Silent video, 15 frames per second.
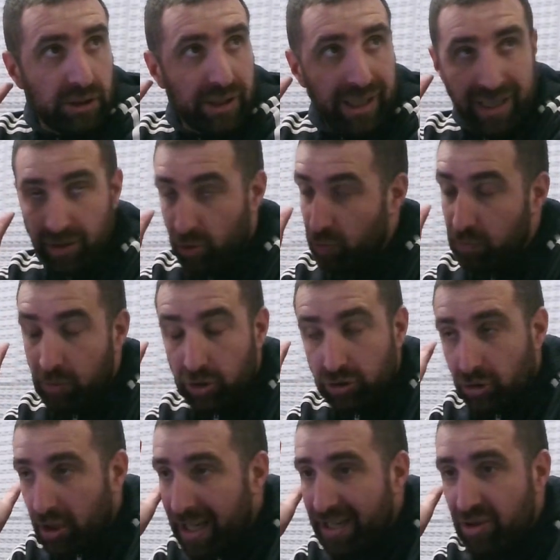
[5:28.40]
Es un
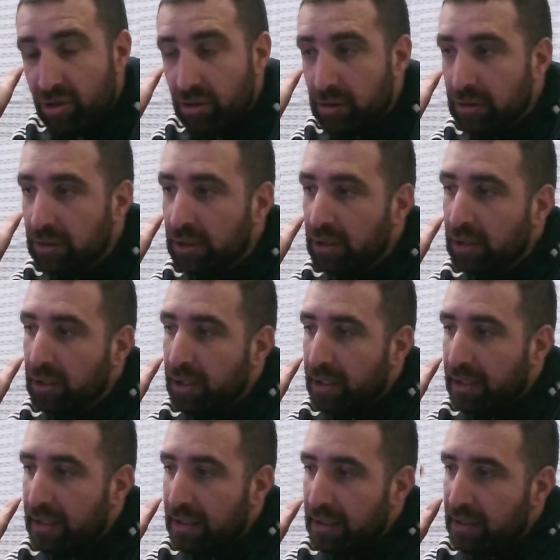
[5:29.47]
montonazo.
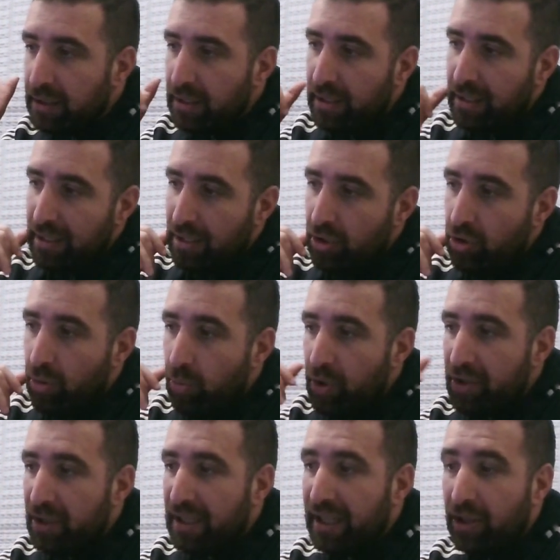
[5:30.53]
Y eh, lo
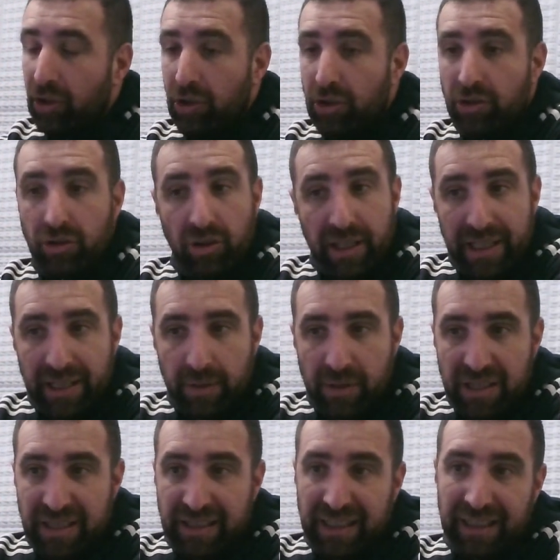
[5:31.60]
bueno es que Colón no gana de
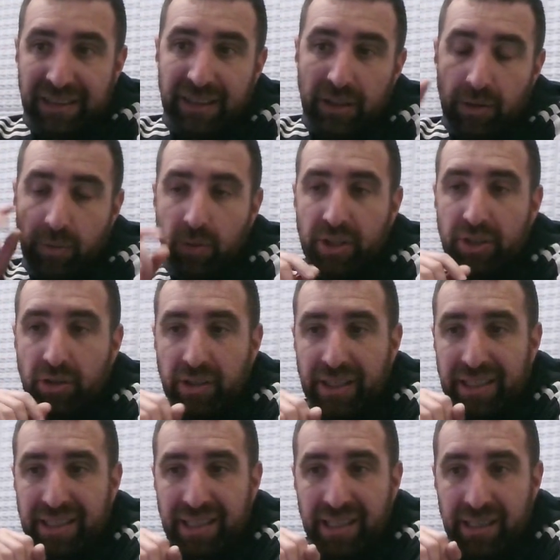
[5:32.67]
visitante y lo bueno
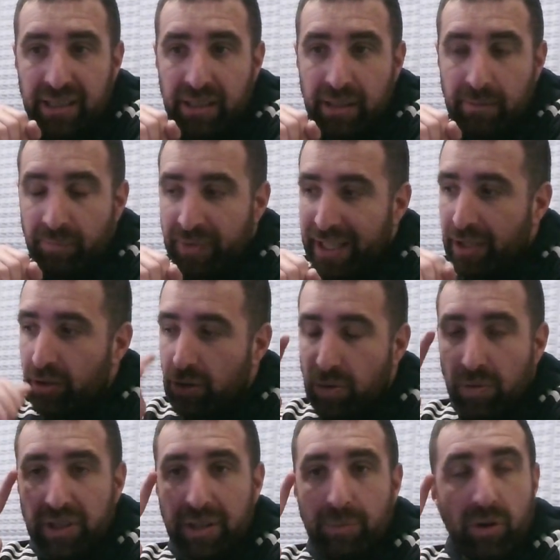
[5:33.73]
es que en los
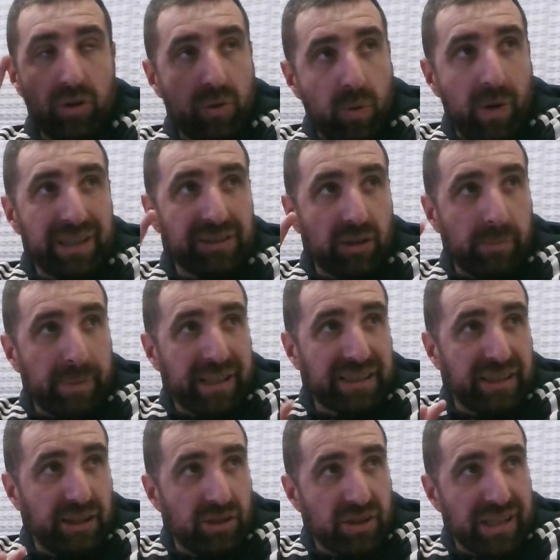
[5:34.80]
últimos cuatro
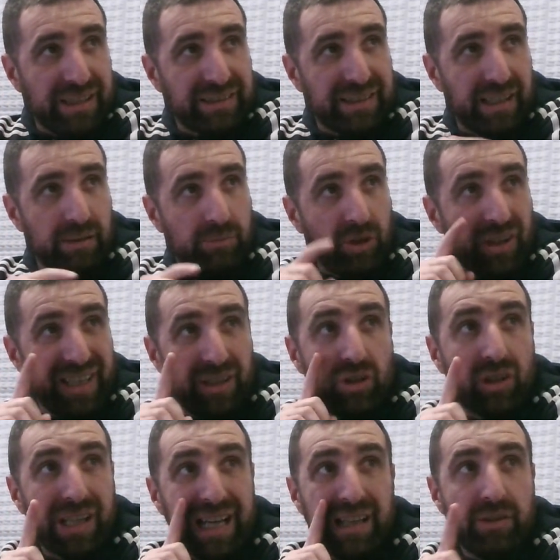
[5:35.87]
partidos Santelmo de
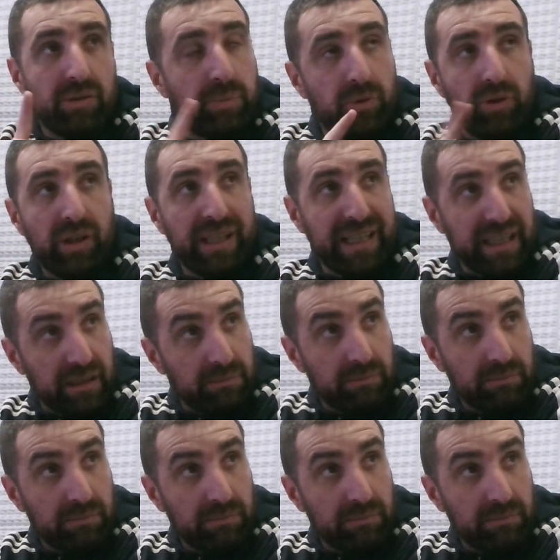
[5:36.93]
local no pudo ganar.